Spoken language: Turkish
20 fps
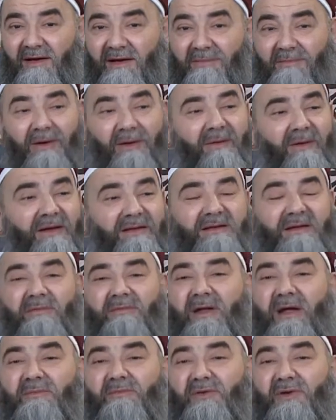İmam-ı
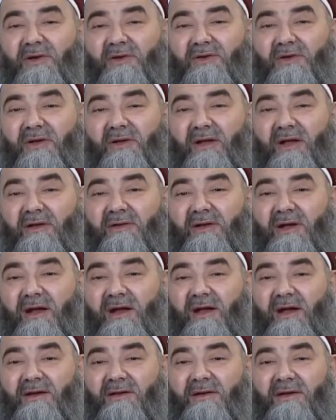Azam radıyallahu
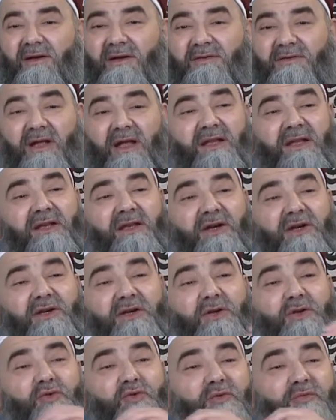teala dedi ki
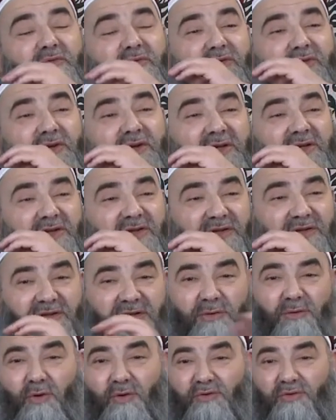40 küpün 40'ını
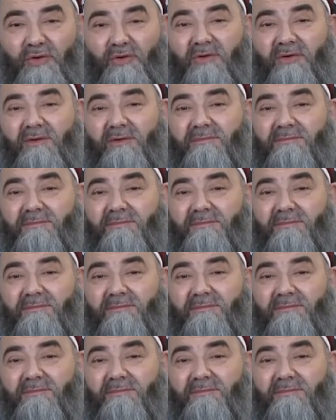da dökün.